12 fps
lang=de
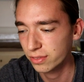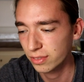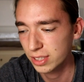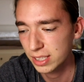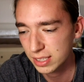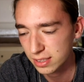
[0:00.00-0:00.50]

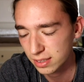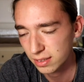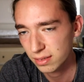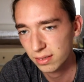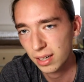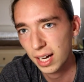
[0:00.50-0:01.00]
liest
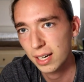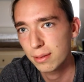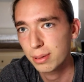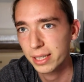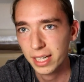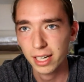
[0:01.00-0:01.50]
alle
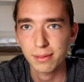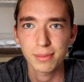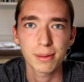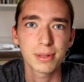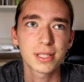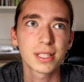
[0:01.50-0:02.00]
paar Tage
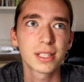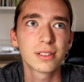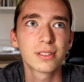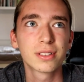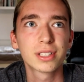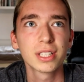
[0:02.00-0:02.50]
mal ein bisschen
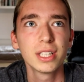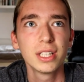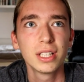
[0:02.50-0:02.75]
und